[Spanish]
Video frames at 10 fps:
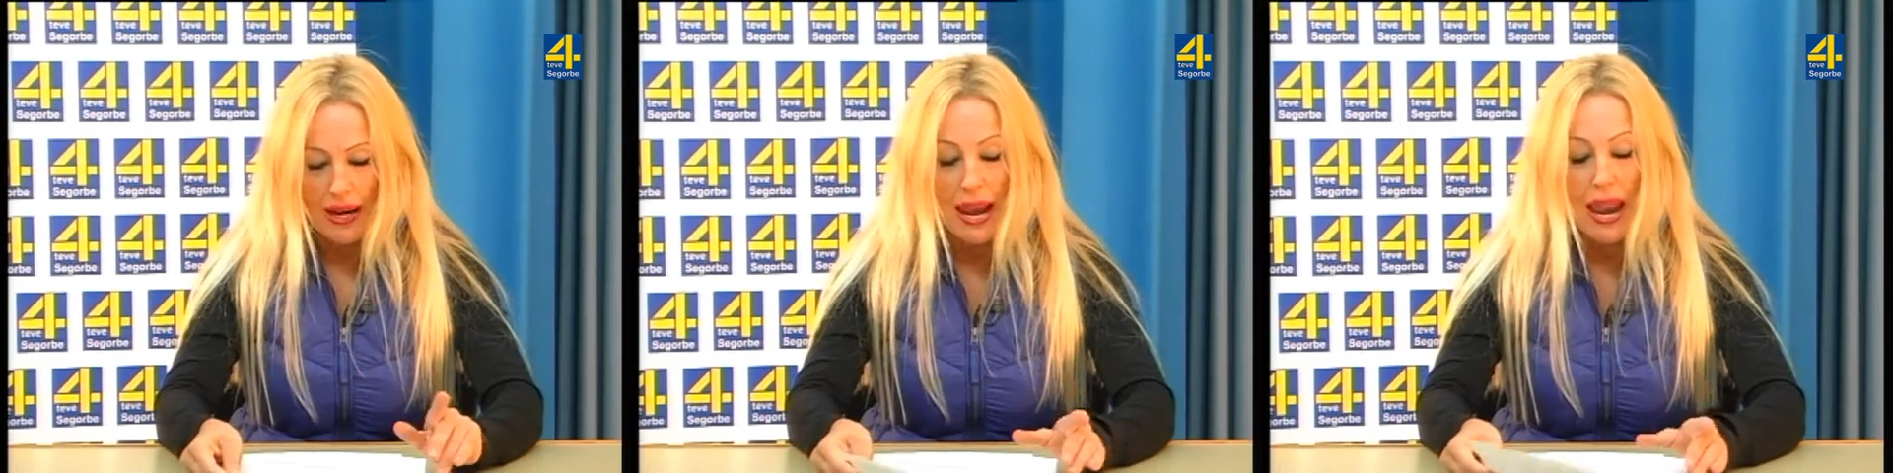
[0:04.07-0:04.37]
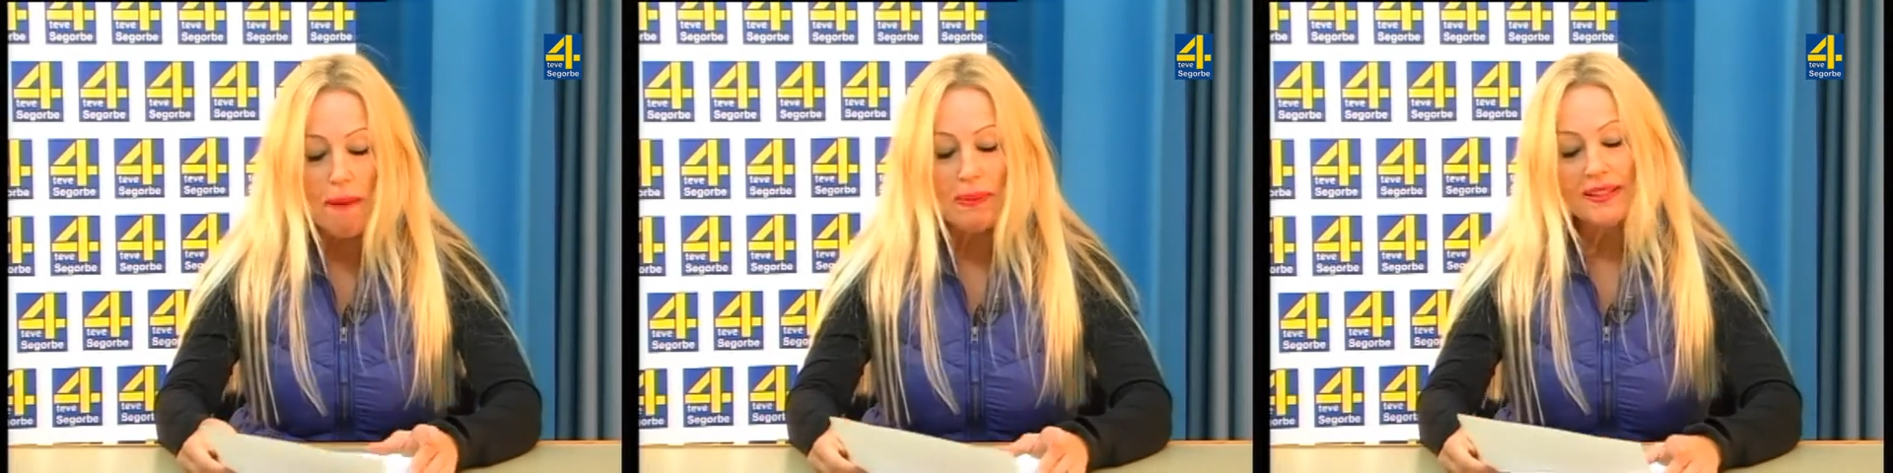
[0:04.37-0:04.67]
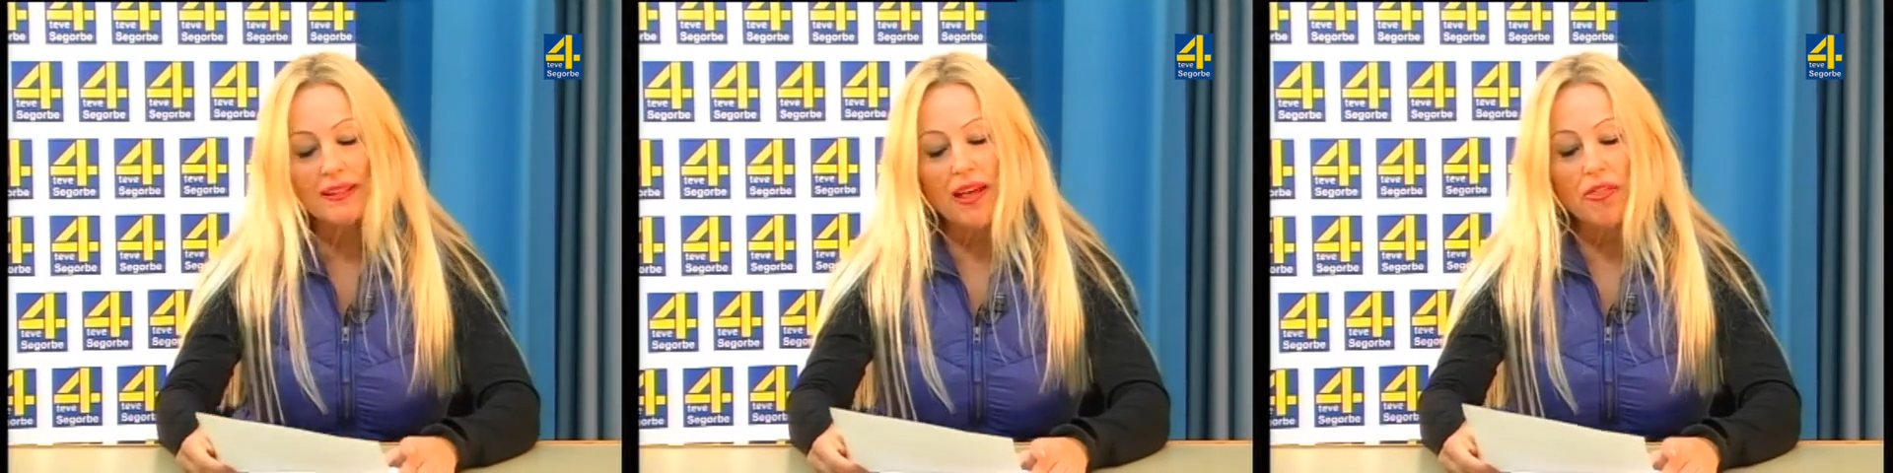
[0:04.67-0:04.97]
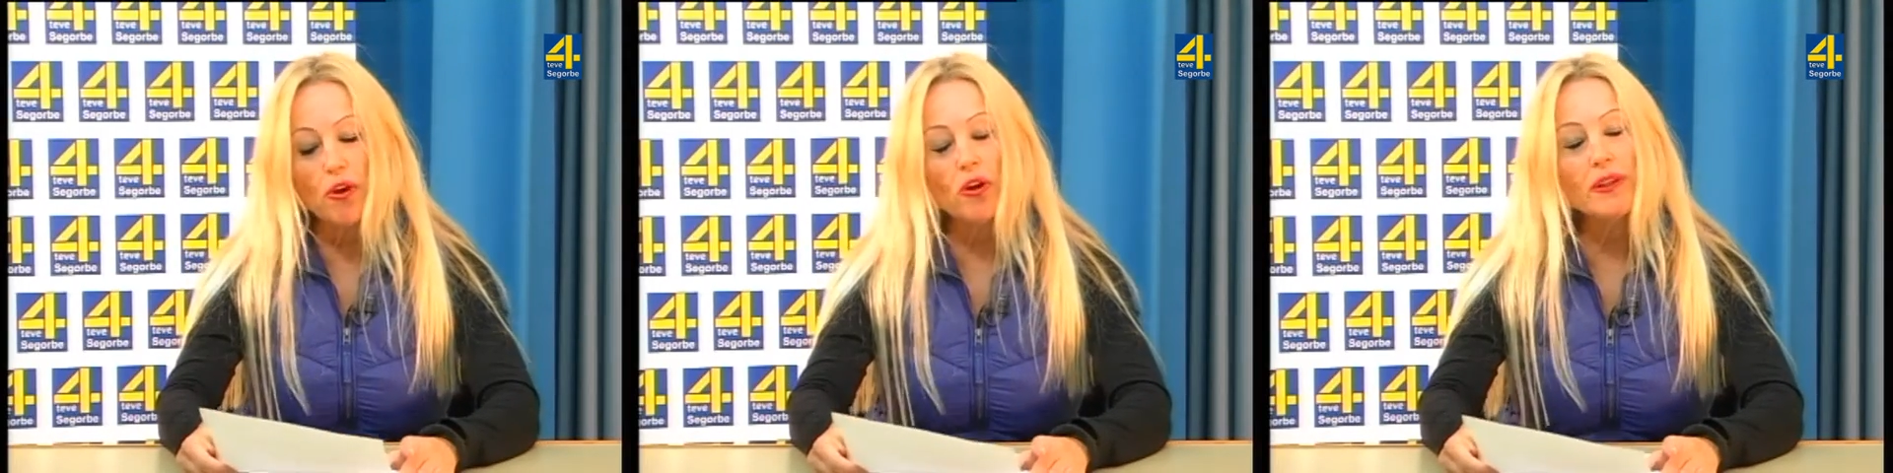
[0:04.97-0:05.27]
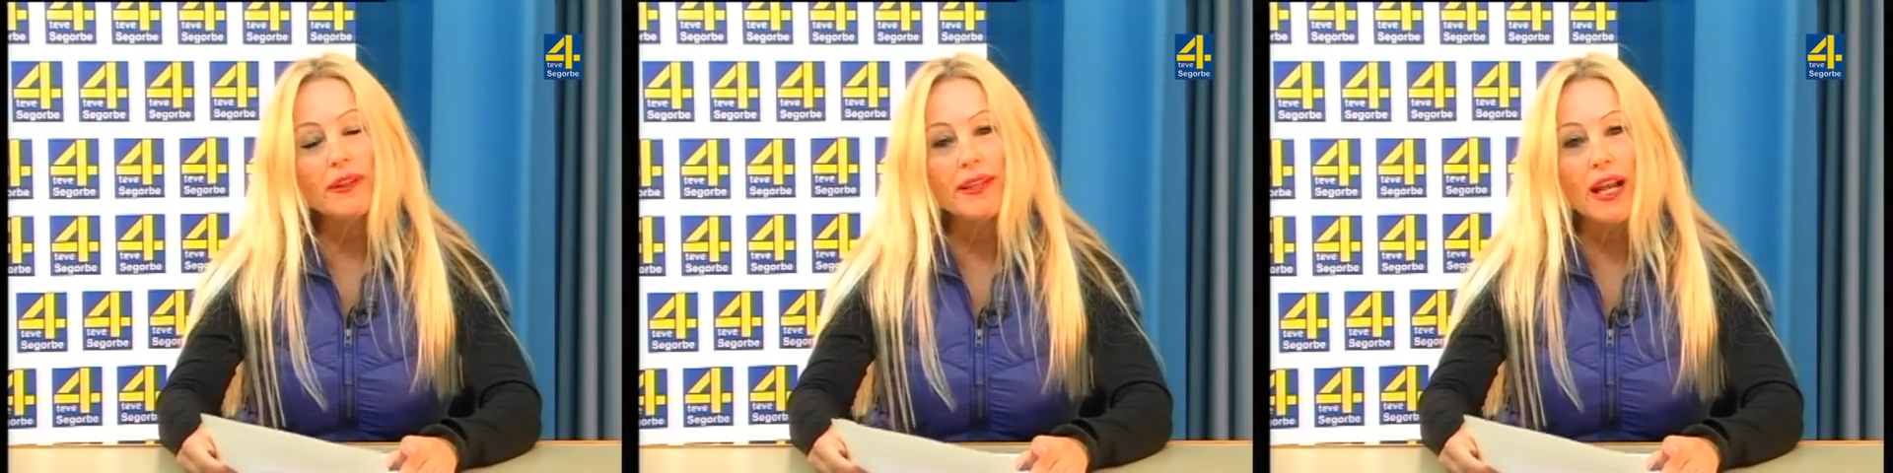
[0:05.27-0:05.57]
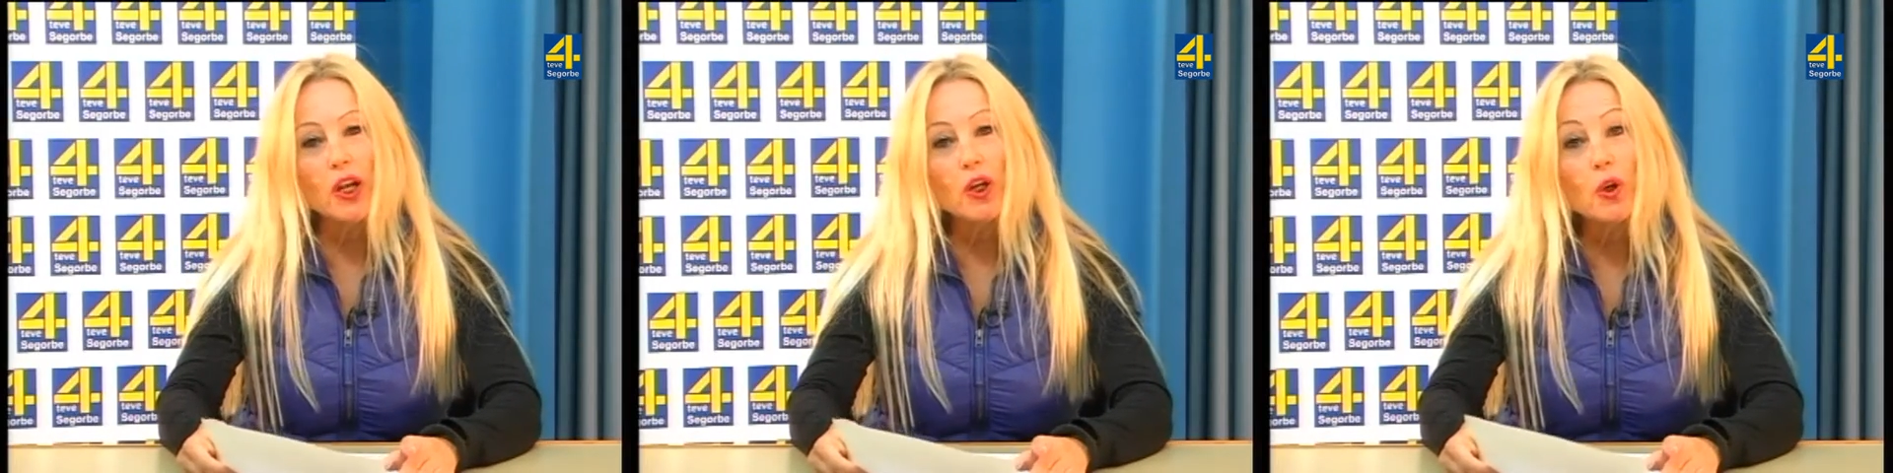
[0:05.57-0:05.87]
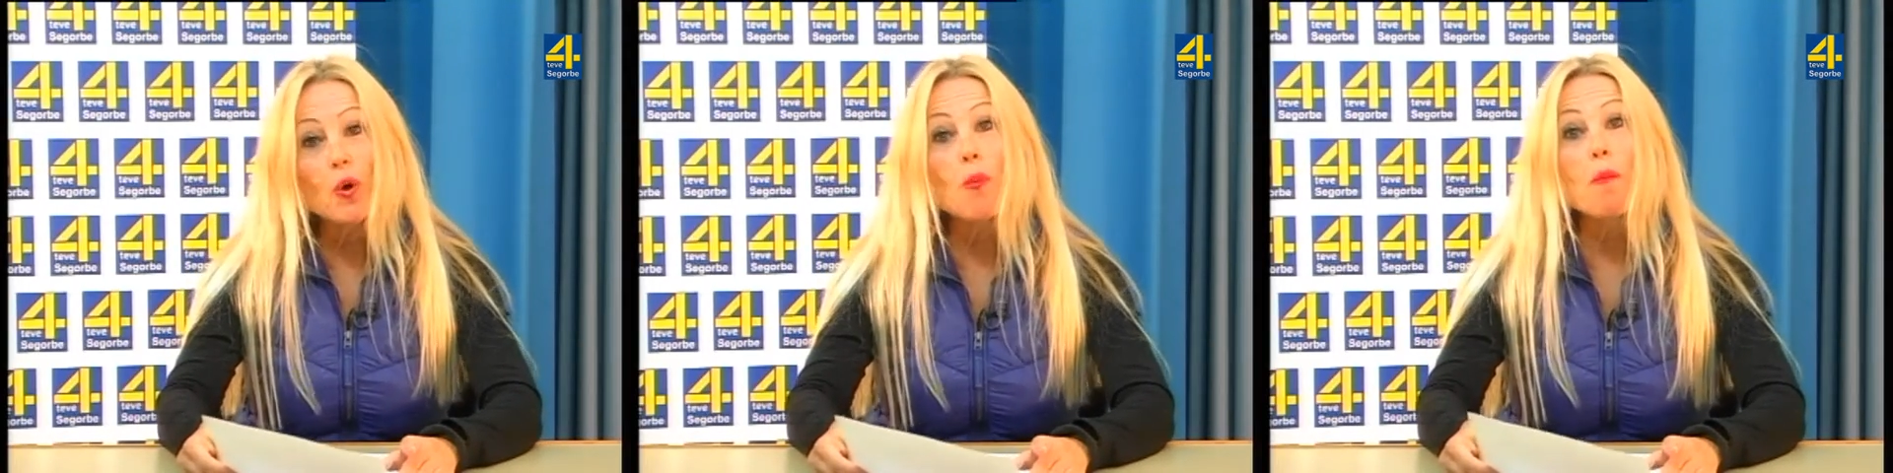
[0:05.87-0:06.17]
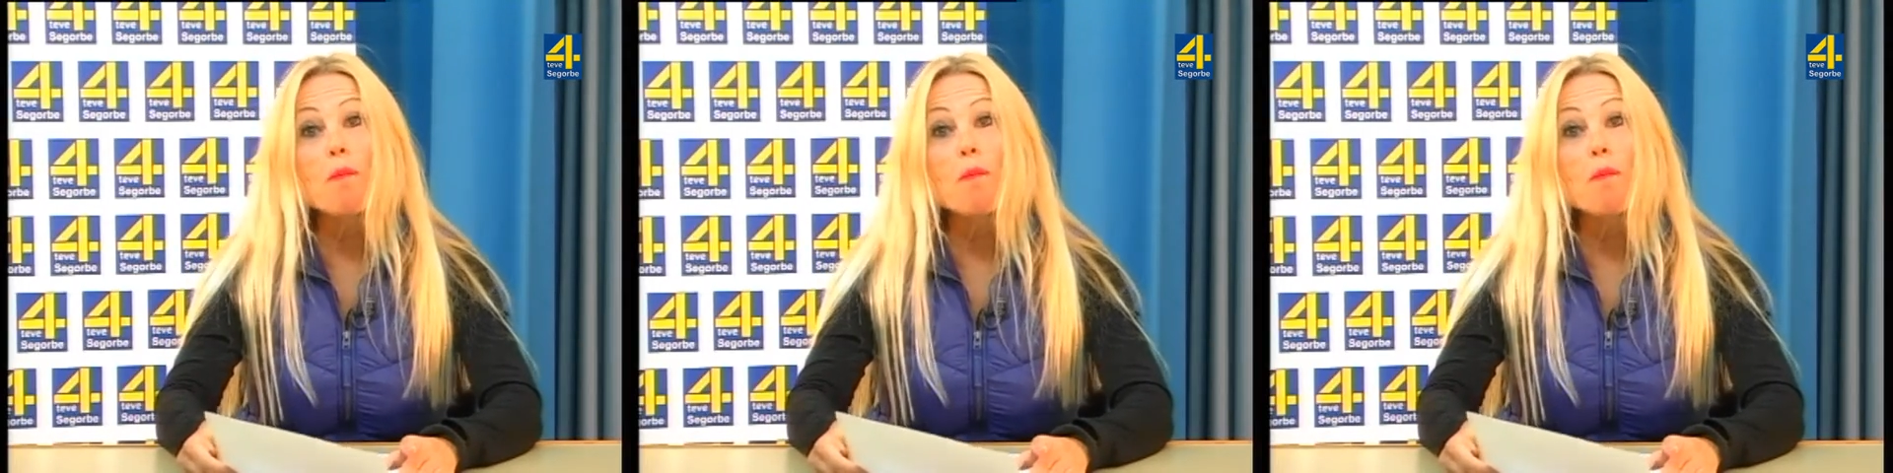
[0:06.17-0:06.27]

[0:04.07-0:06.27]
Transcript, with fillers: la presentación del Club